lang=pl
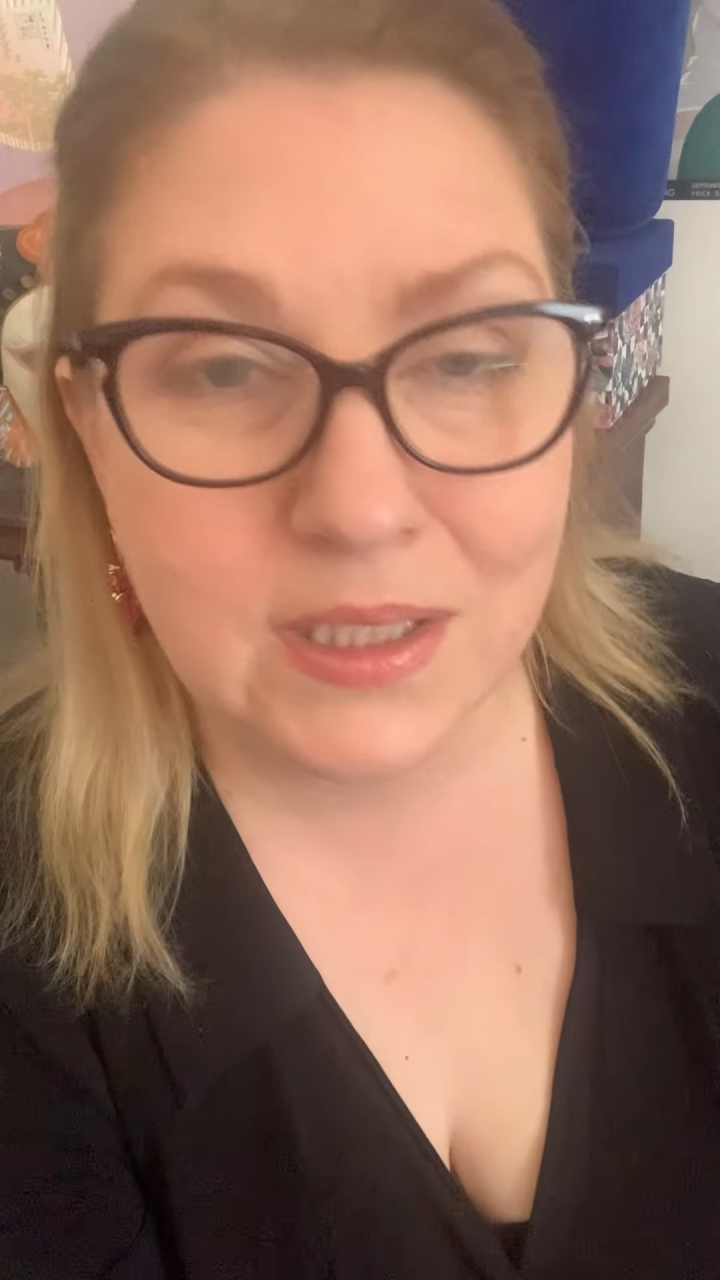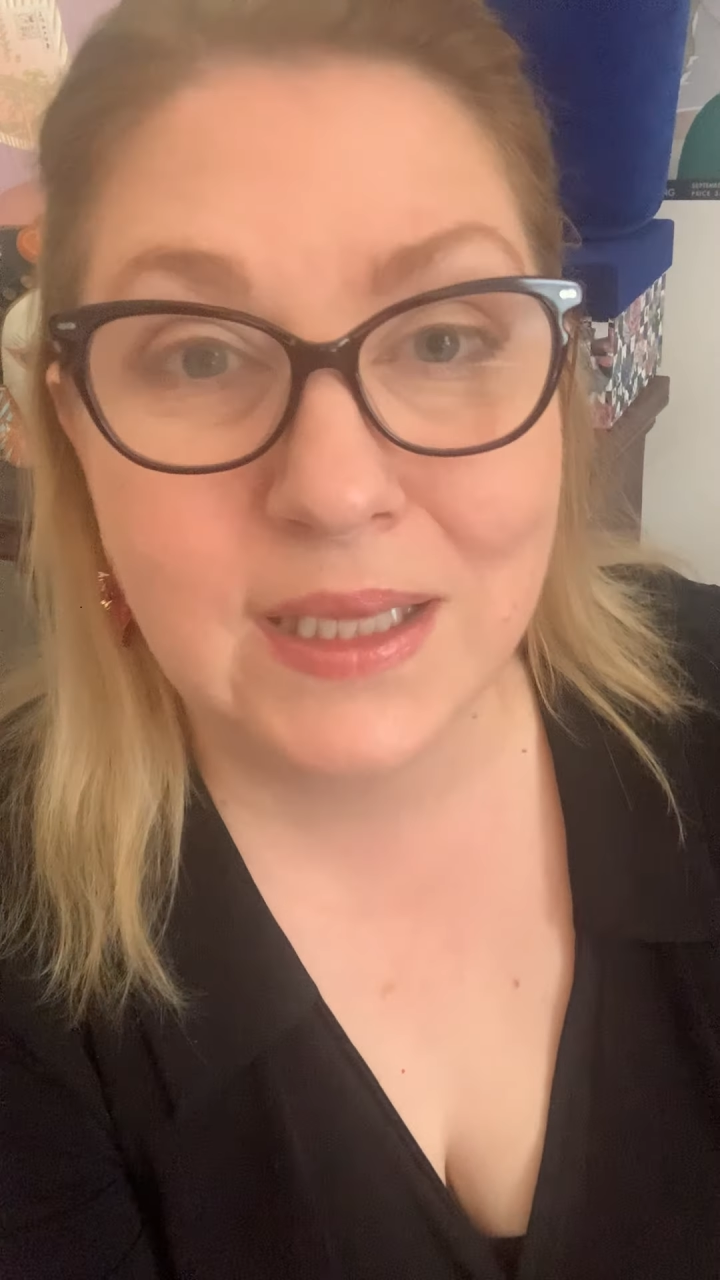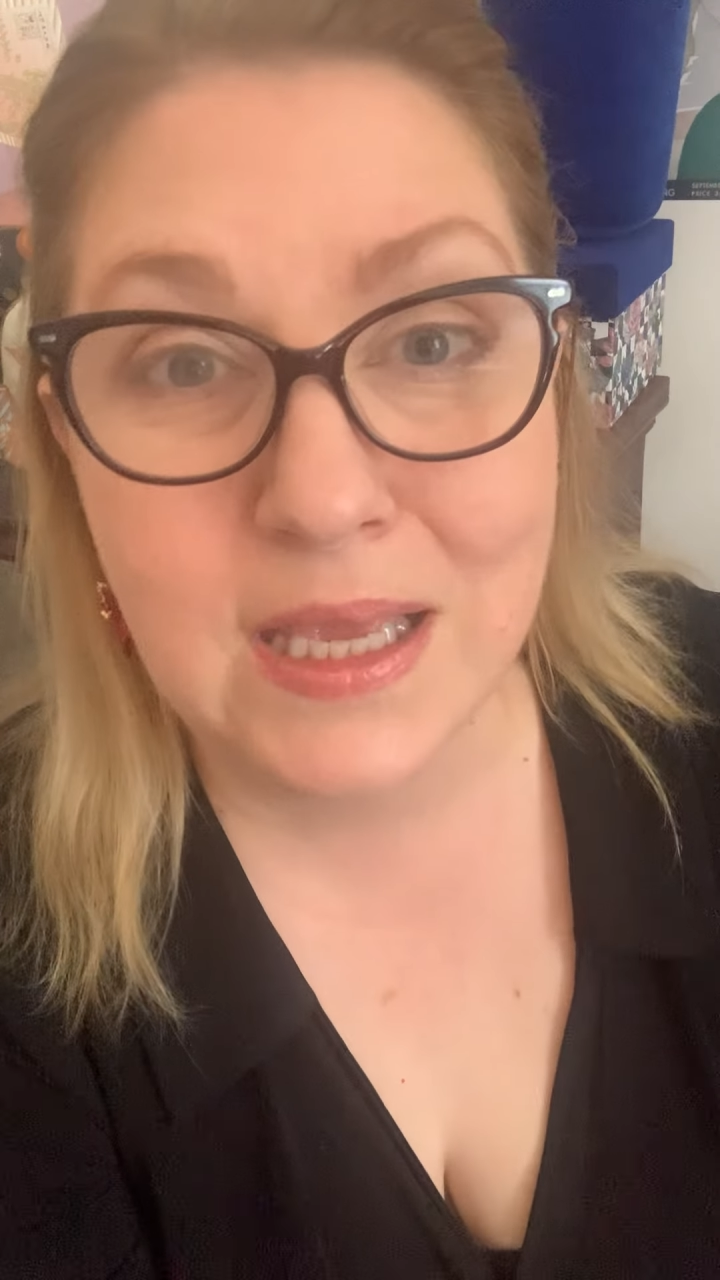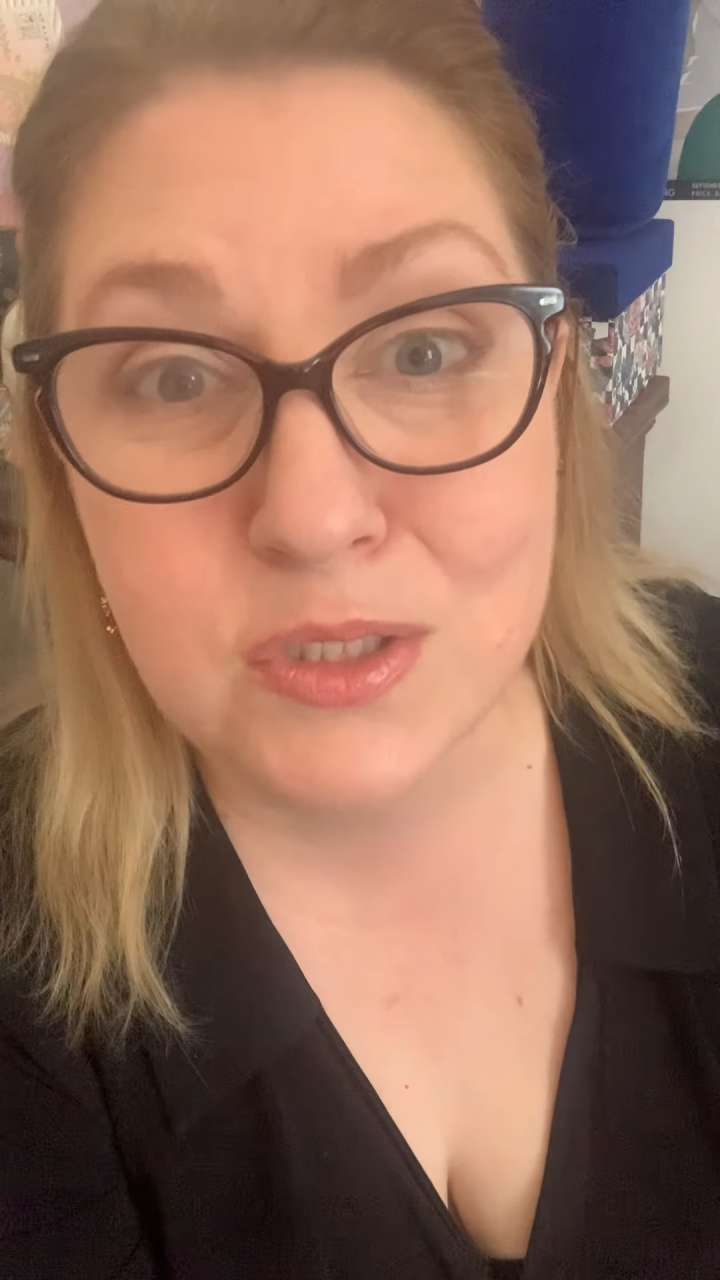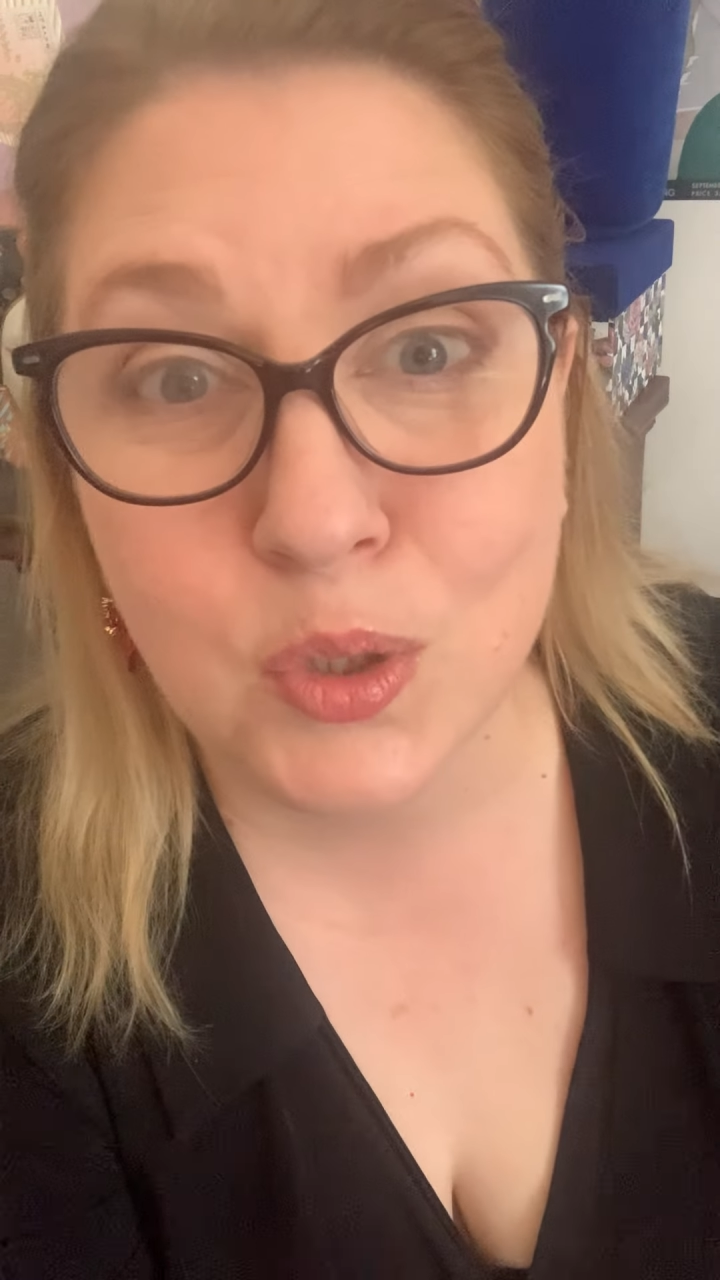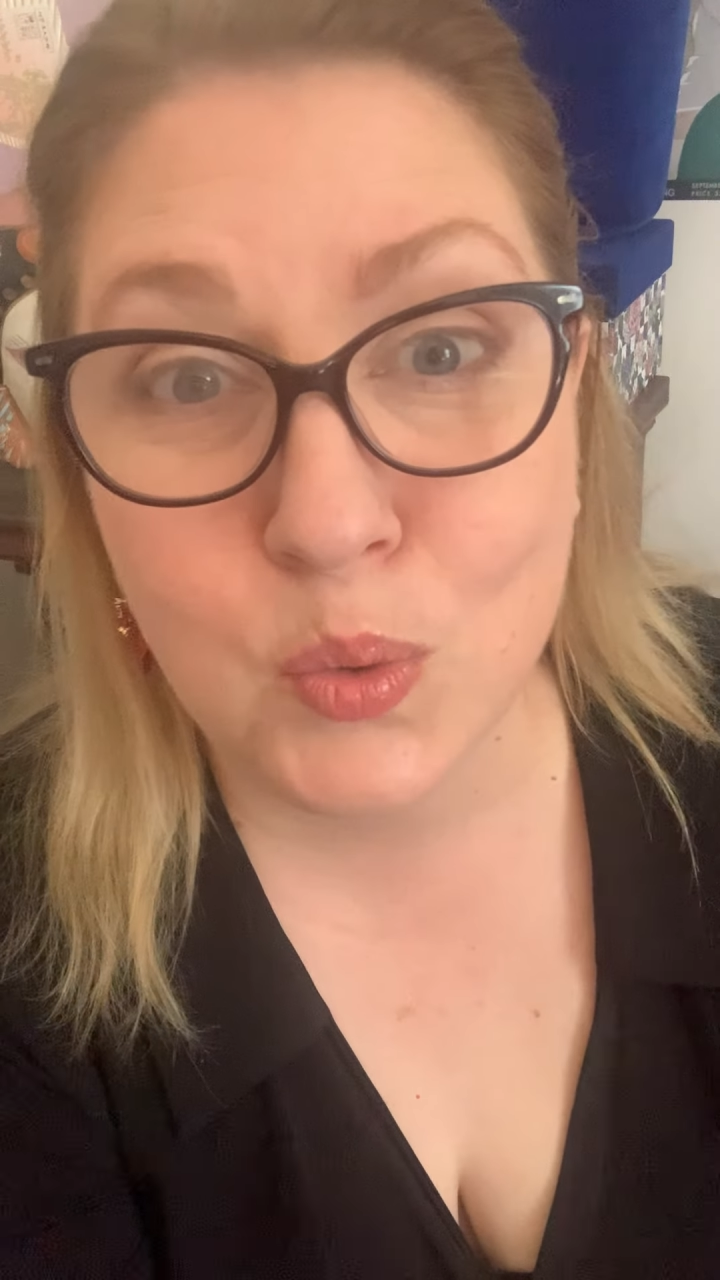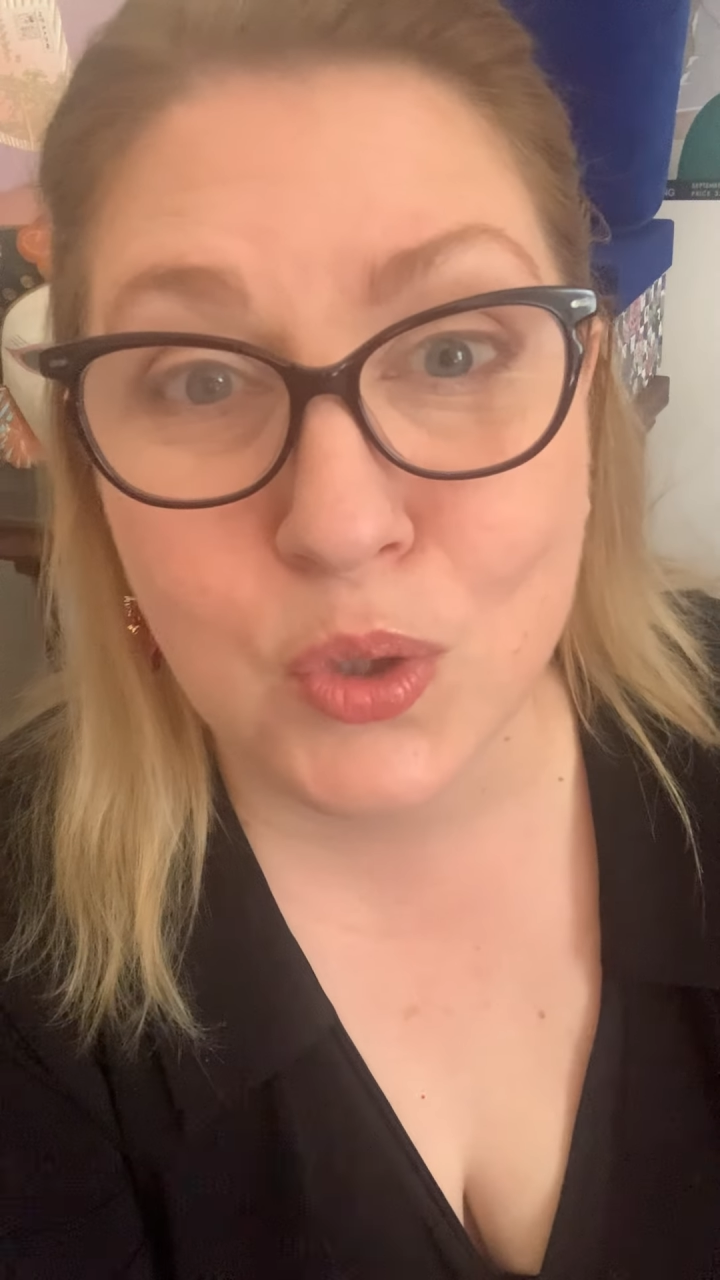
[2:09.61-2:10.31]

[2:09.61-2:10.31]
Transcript: E, Kenzo